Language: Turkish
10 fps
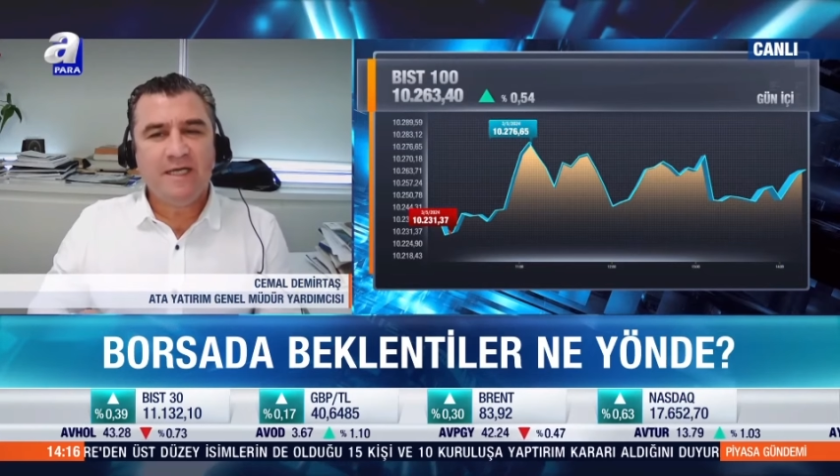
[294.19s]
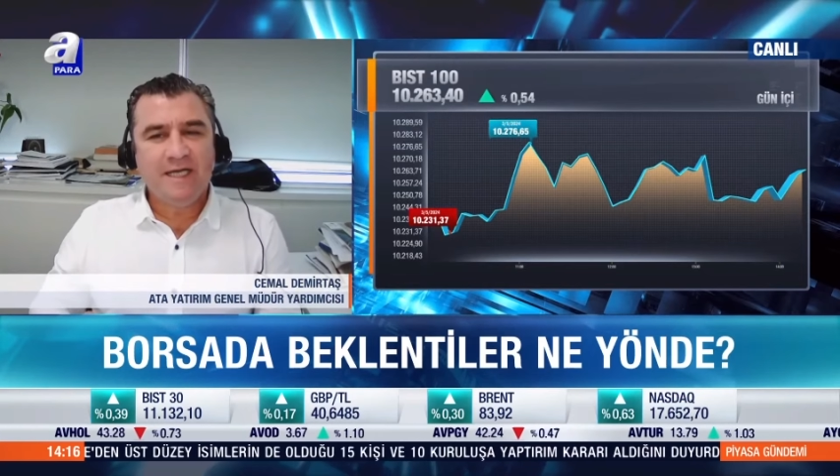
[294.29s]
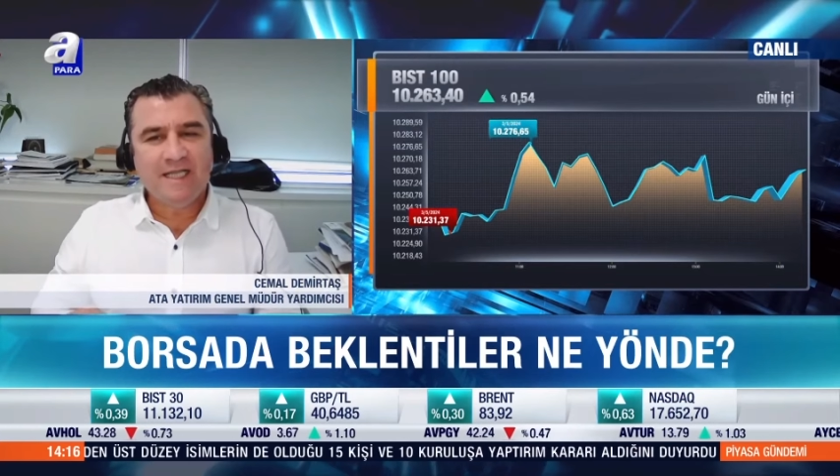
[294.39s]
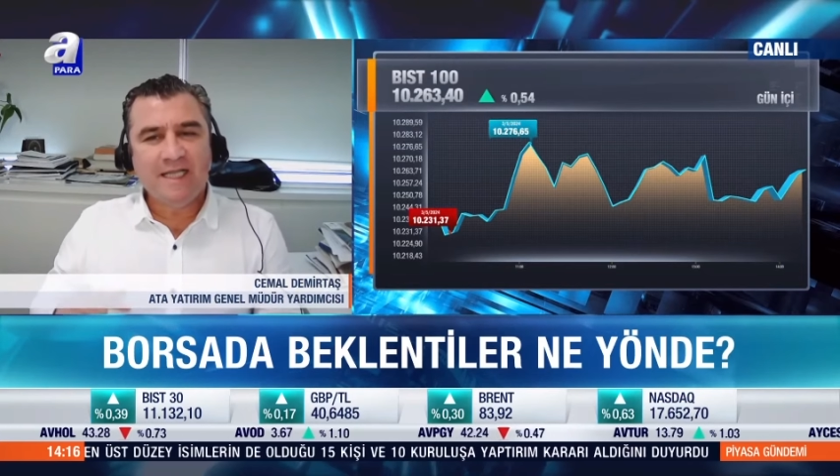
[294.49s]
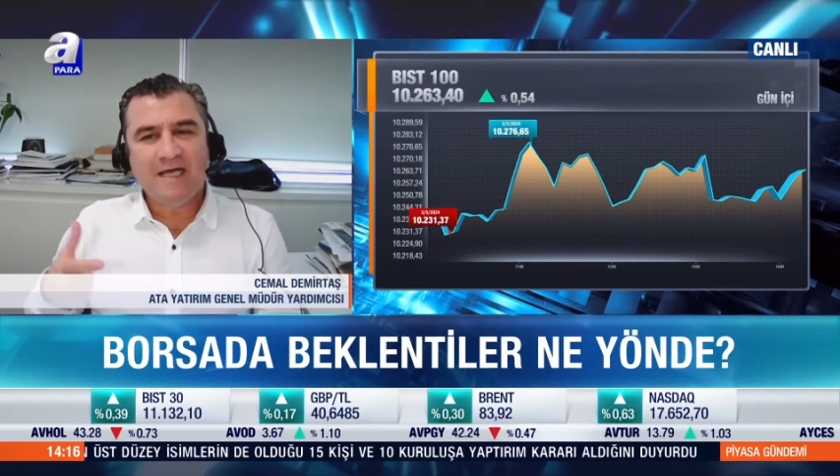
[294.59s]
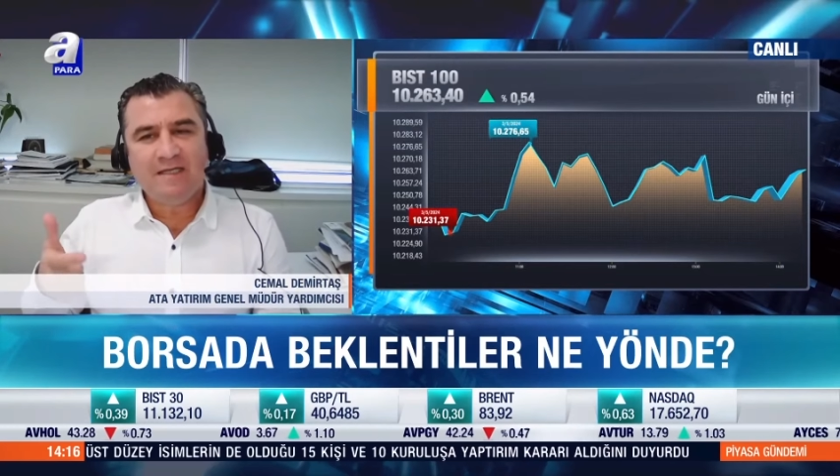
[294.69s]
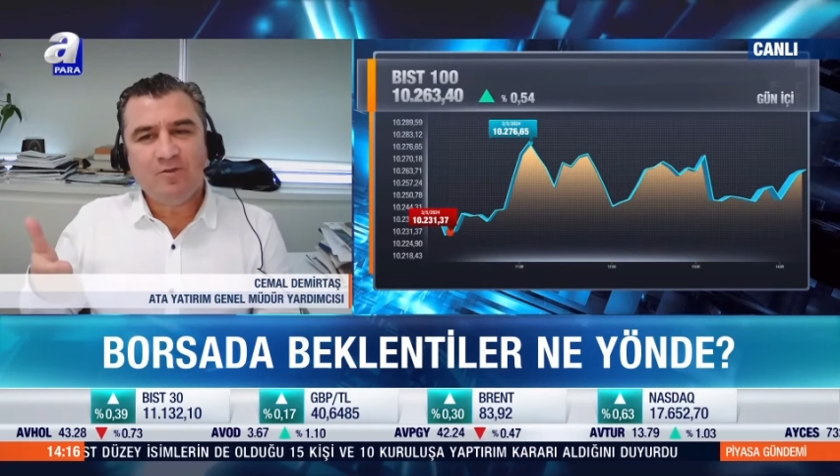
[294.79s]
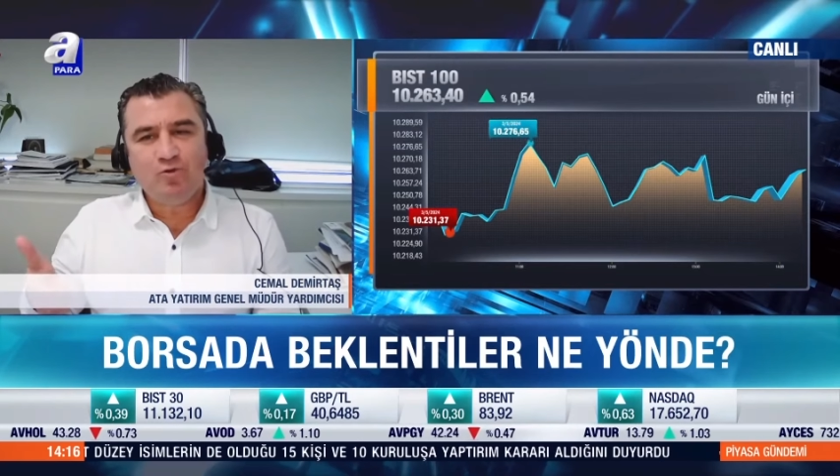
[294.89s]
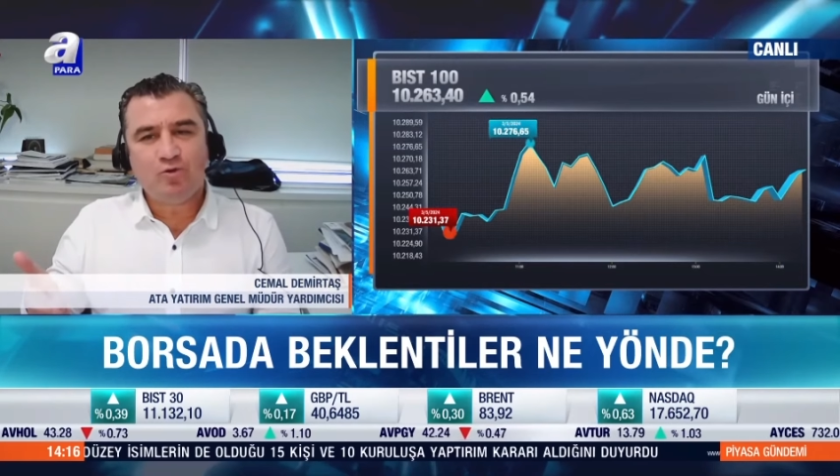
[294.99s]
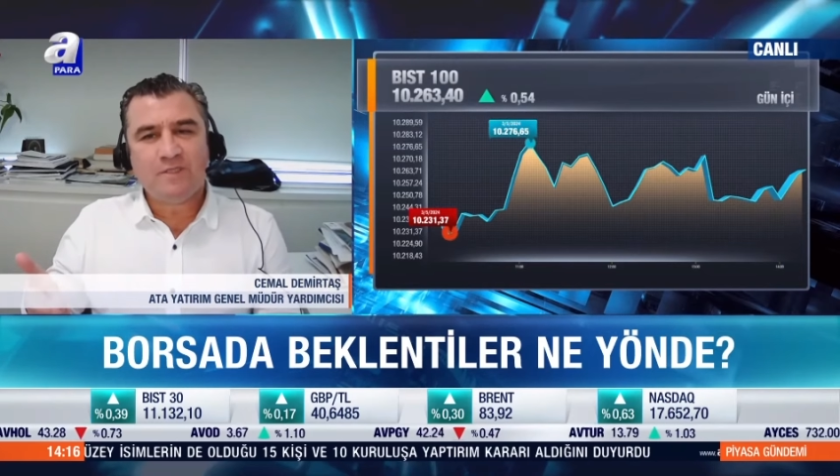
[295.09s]

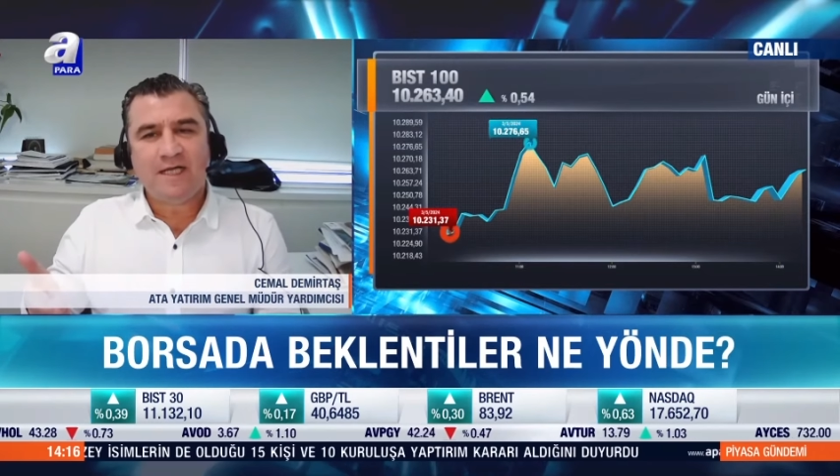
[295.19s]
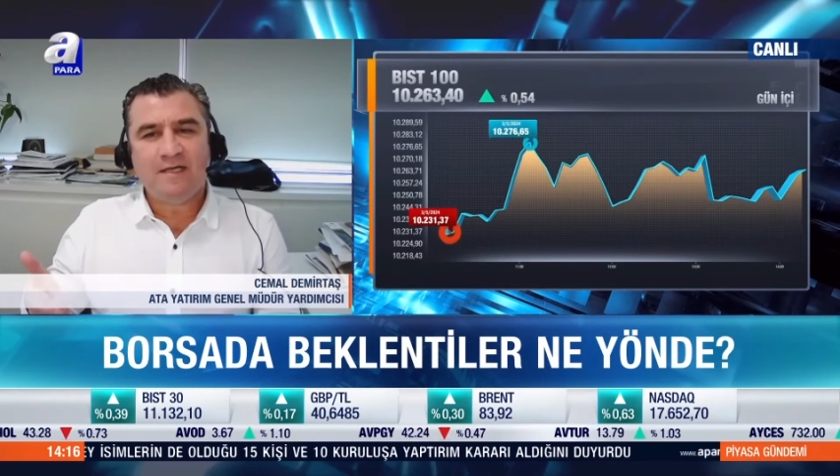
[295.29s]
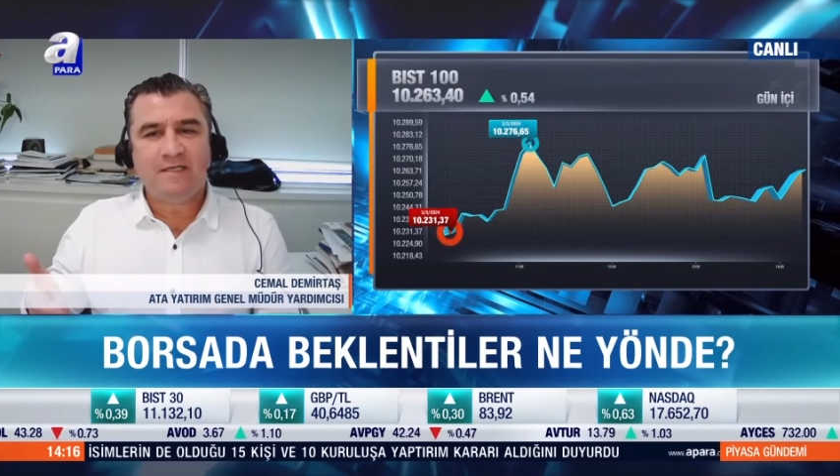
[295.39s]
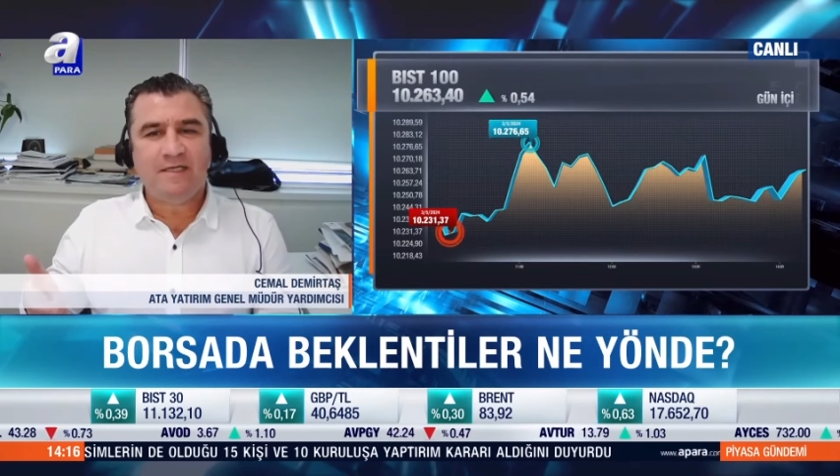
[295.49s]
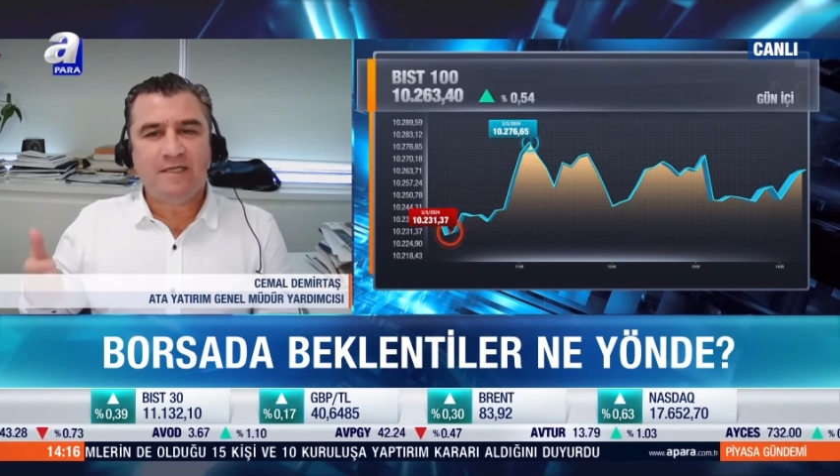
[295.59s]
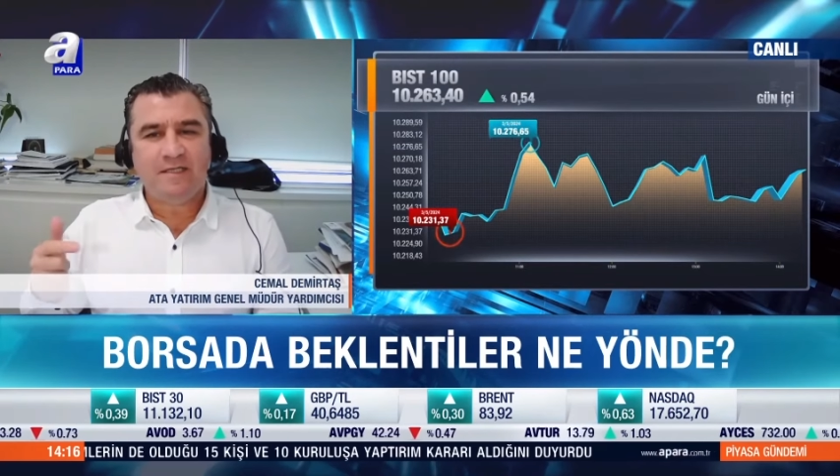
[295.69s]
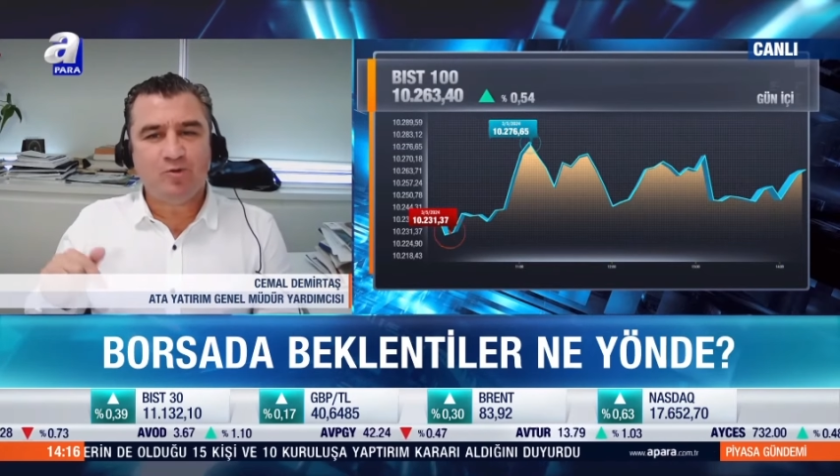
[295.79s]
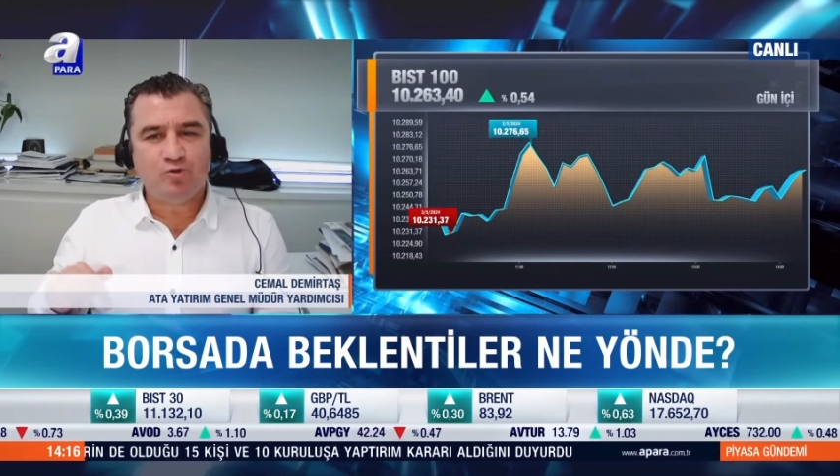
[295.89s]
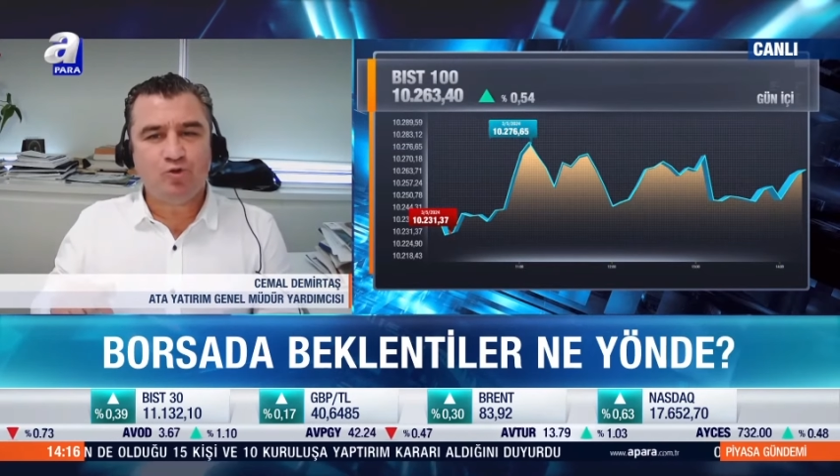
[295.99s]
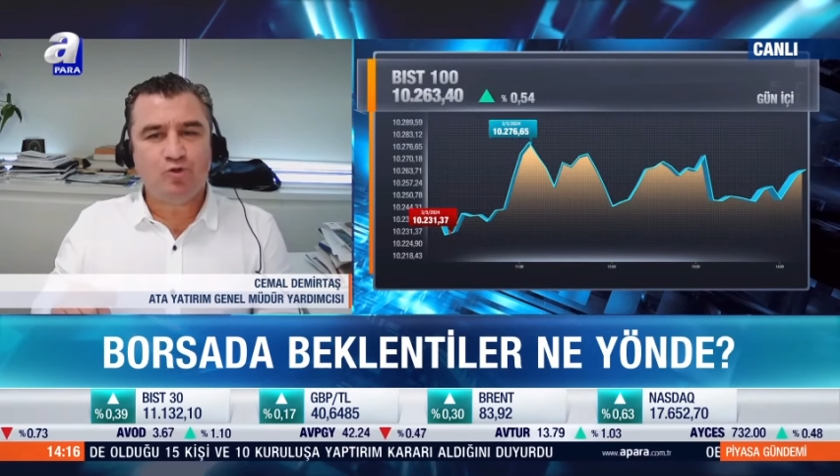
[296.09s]
Neden yükseldiğini ya
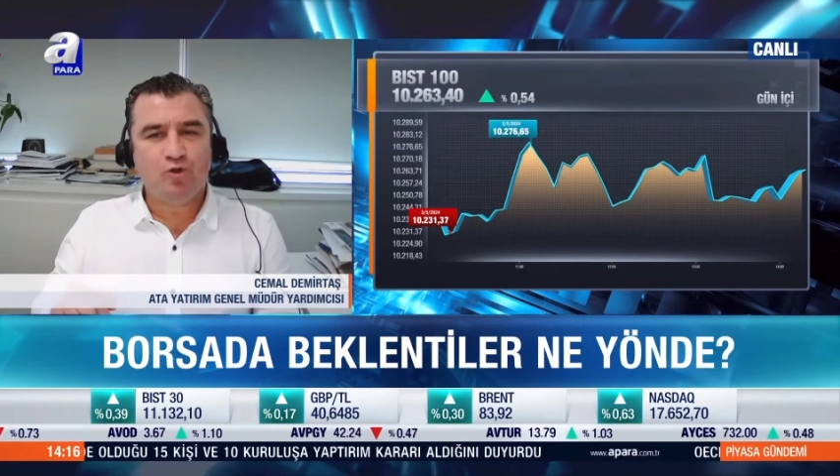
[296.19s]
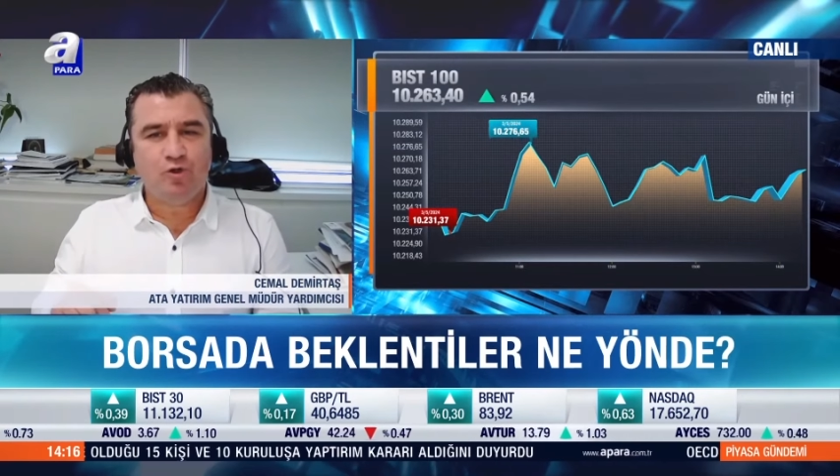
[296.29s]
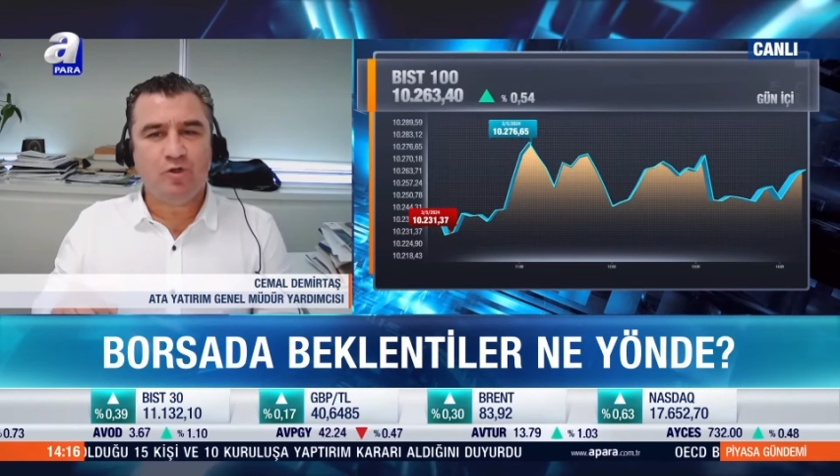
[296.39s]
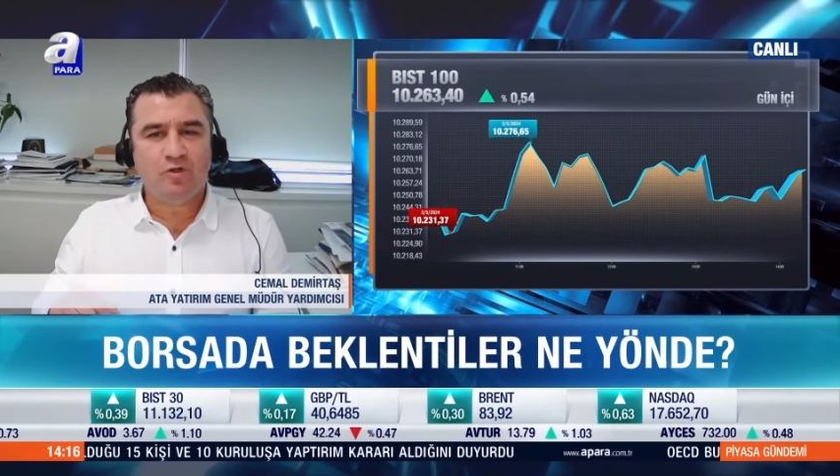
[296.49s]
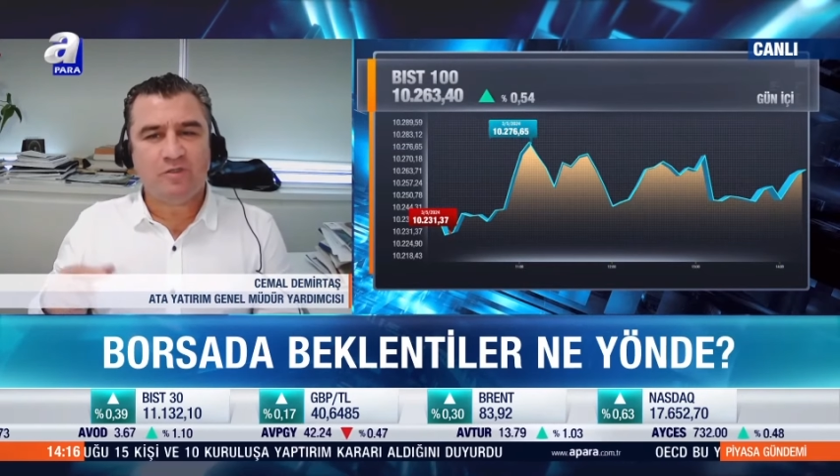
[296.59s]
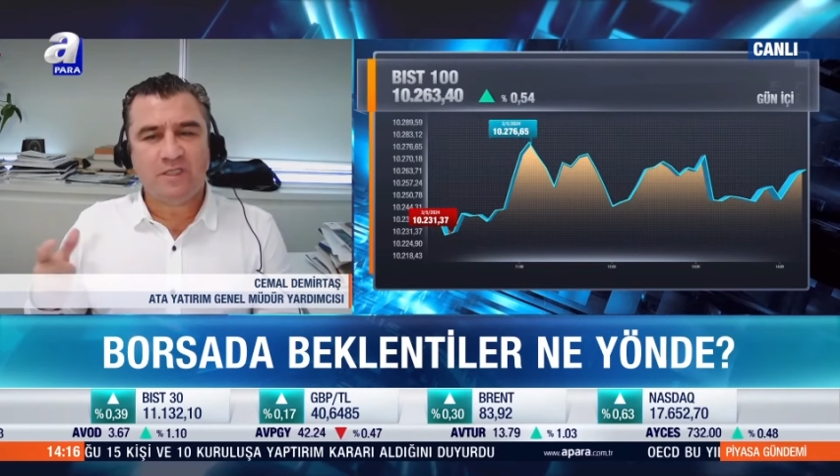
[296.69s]
da düştüğünü